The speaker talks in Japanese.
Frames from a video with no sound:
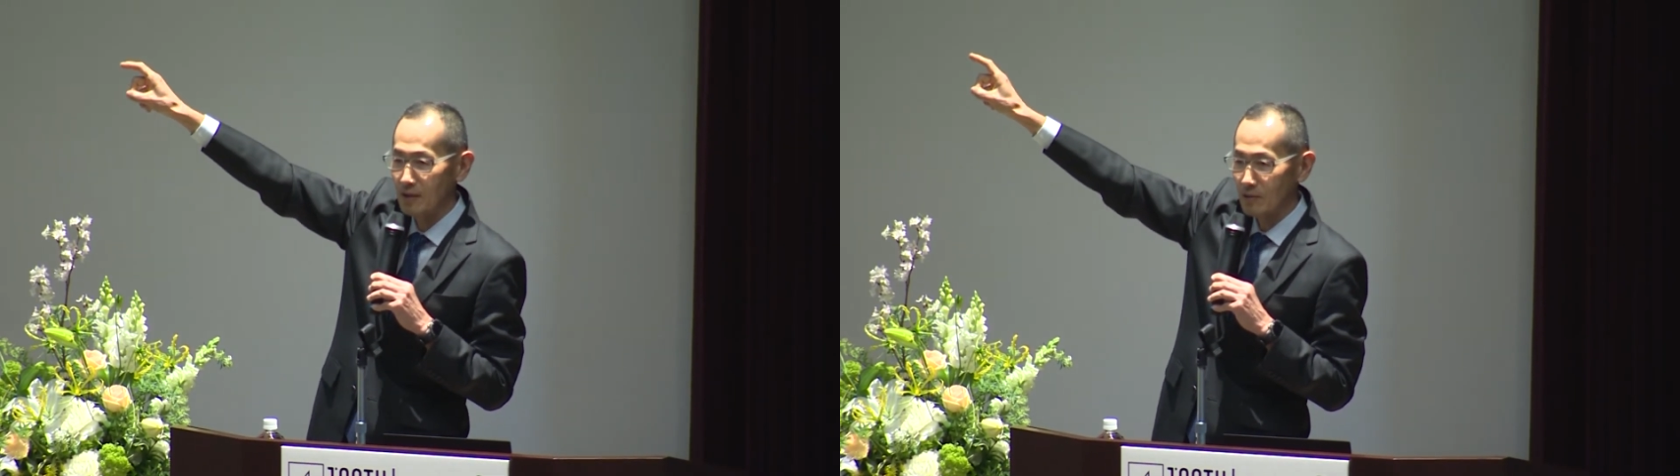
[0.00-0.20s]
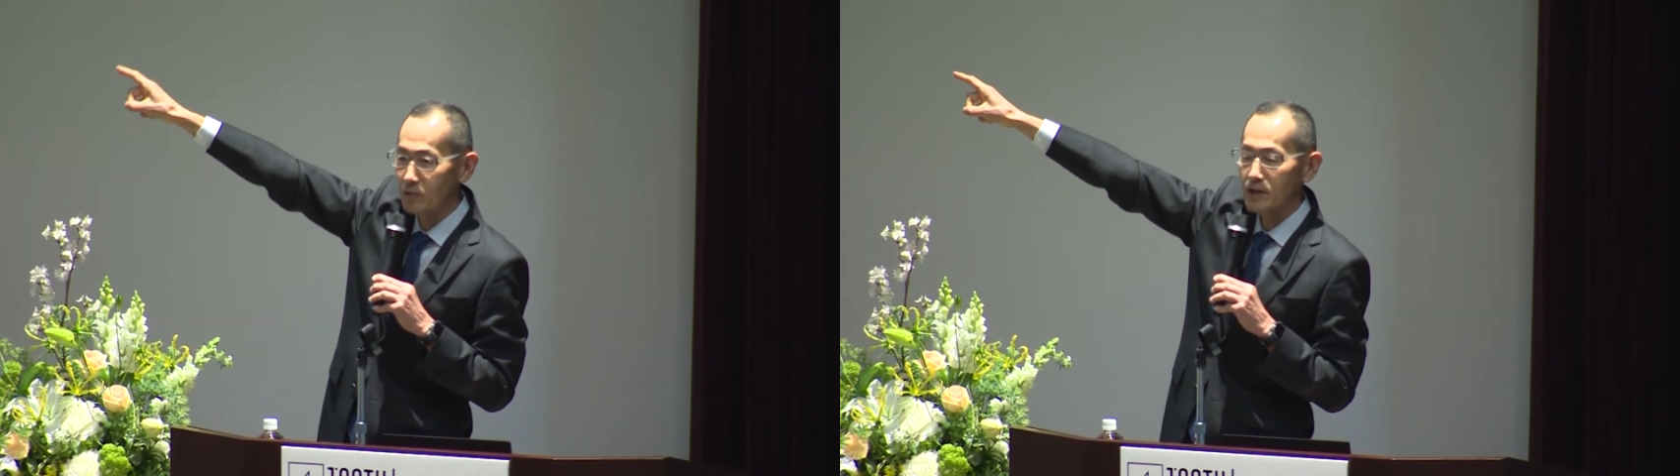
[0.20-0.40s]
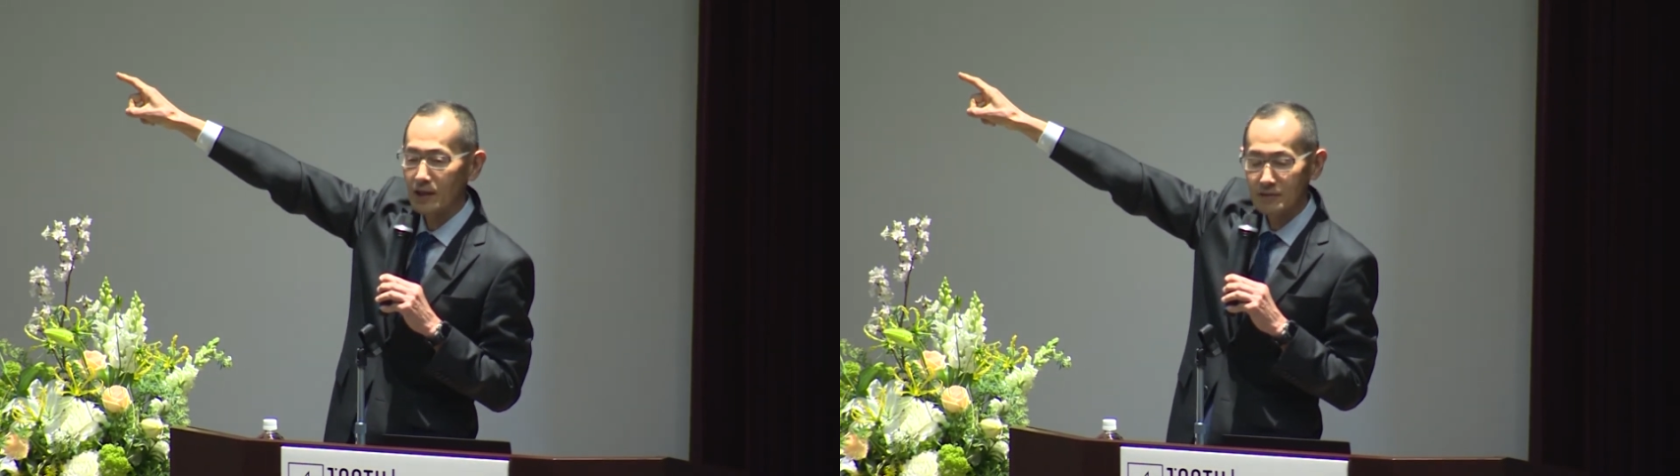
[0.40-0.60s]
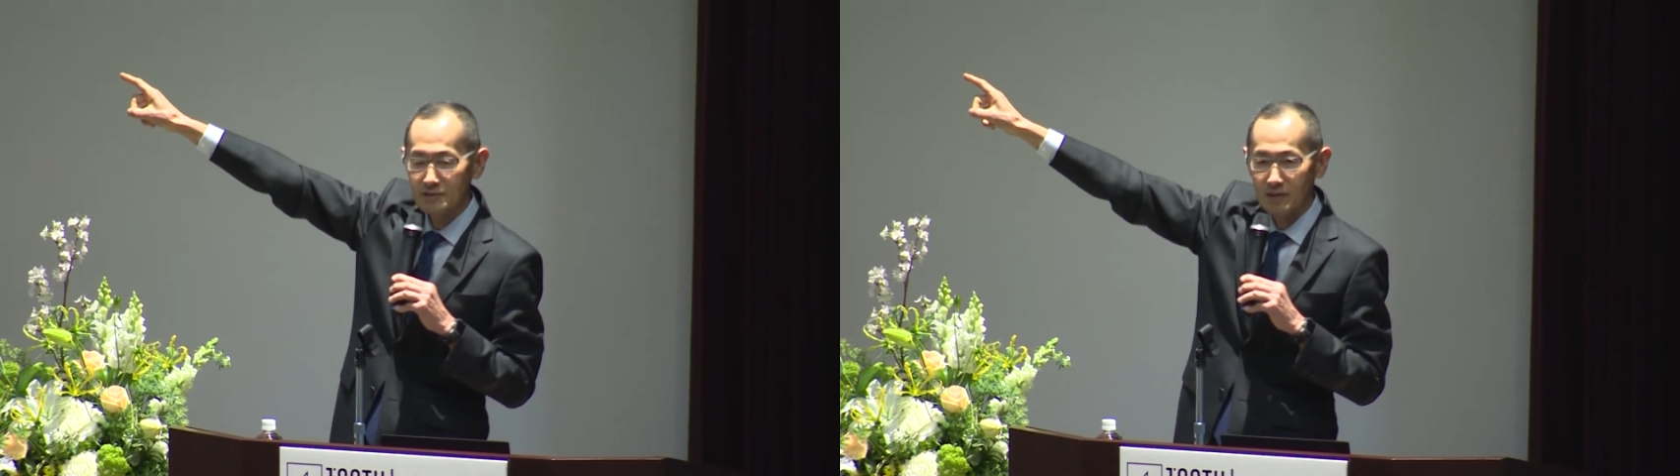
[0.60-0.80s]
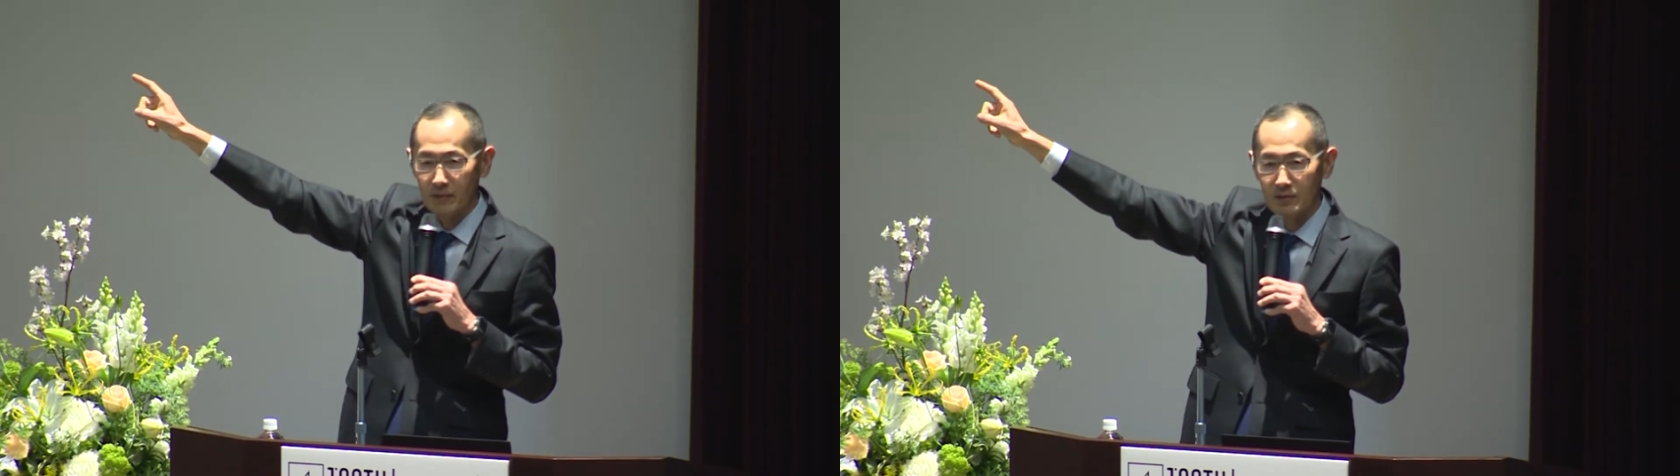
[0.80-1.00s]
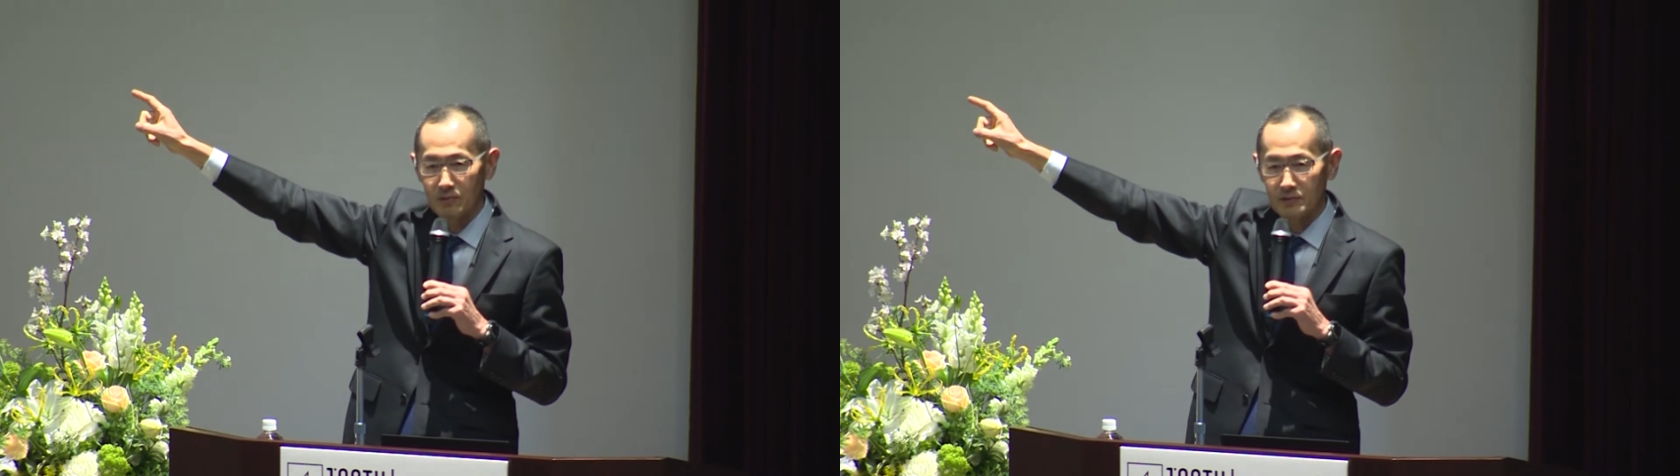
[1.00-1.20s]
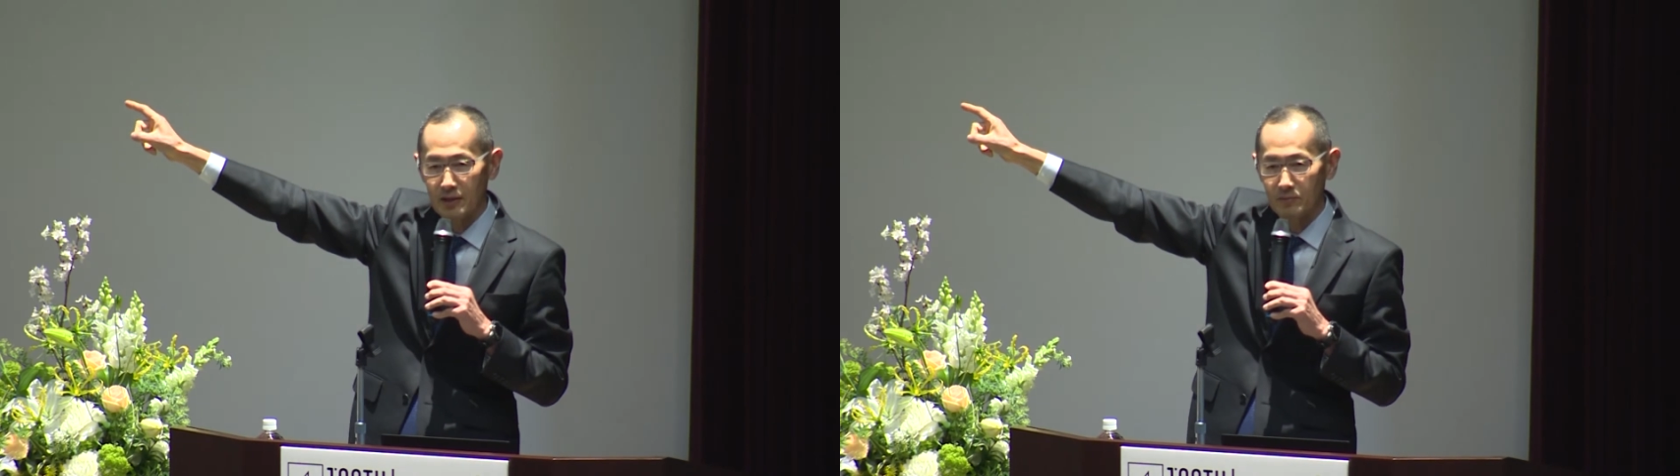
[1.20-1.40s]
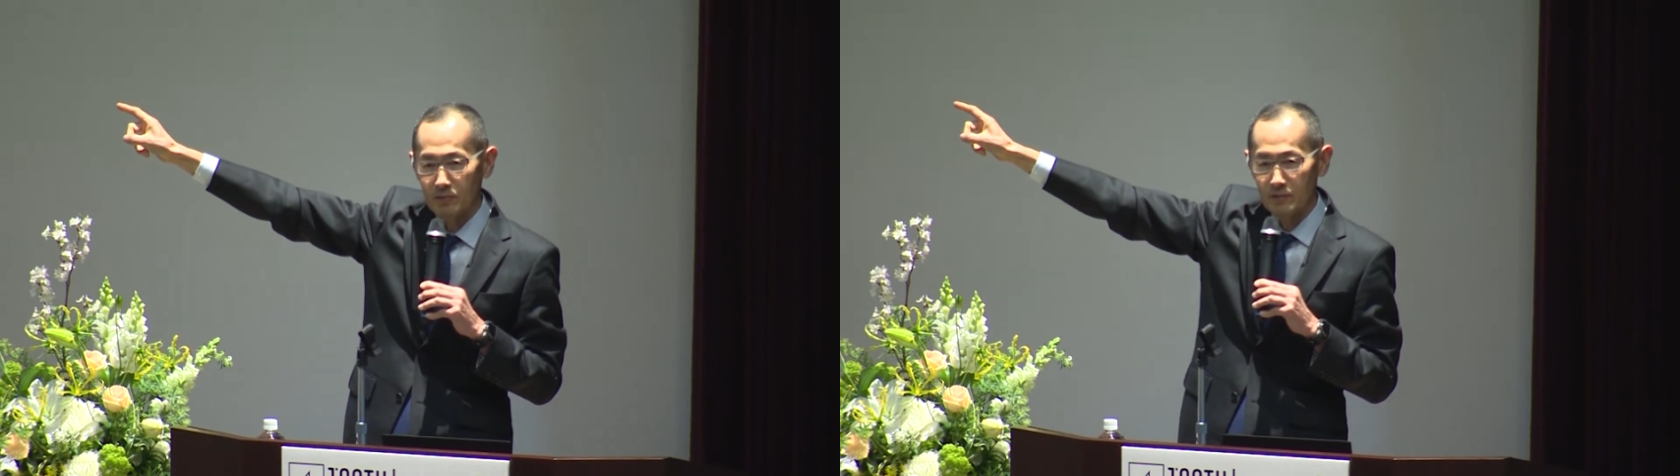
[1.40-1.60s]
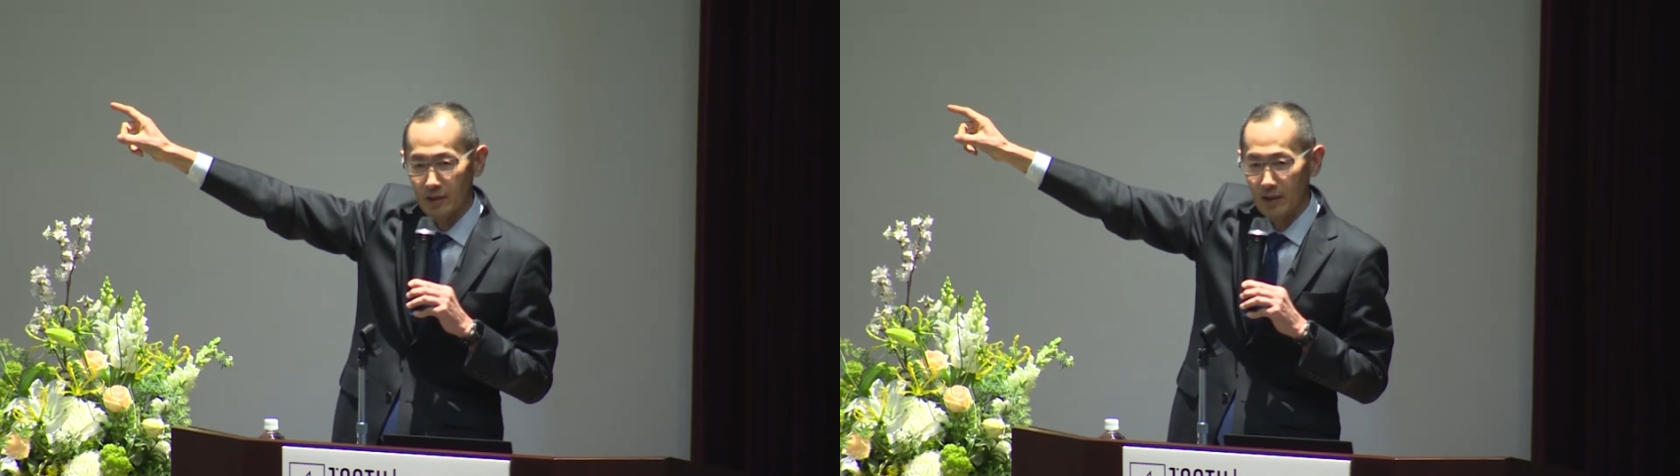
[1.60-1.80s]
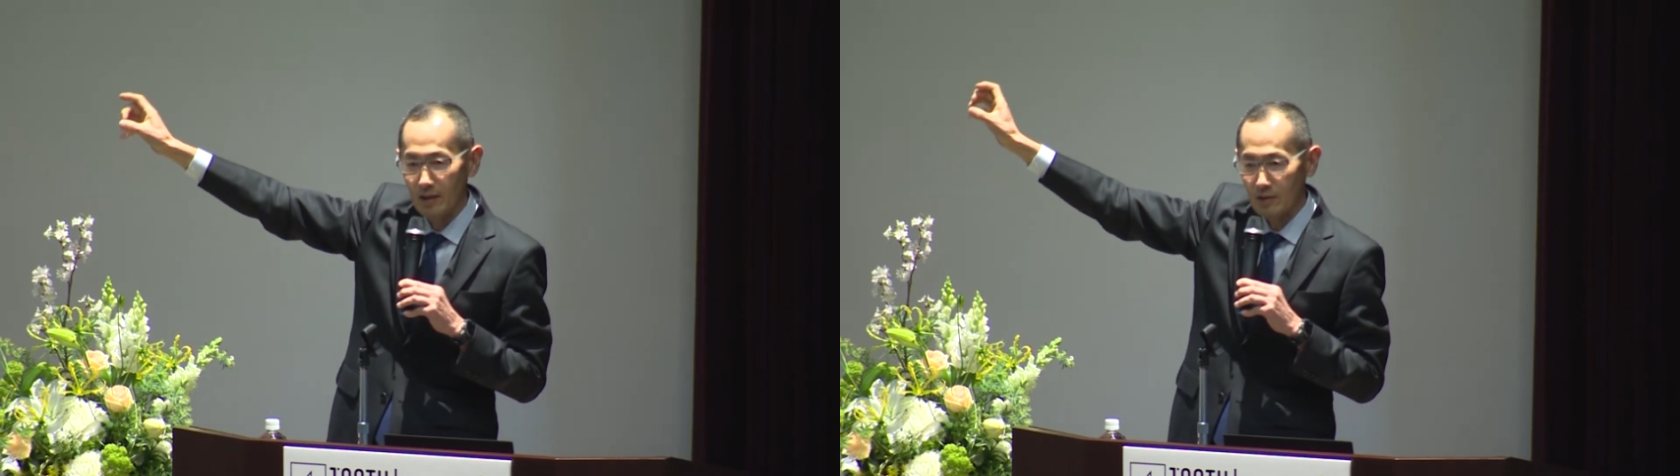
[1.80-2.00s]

これが実は万能細胞で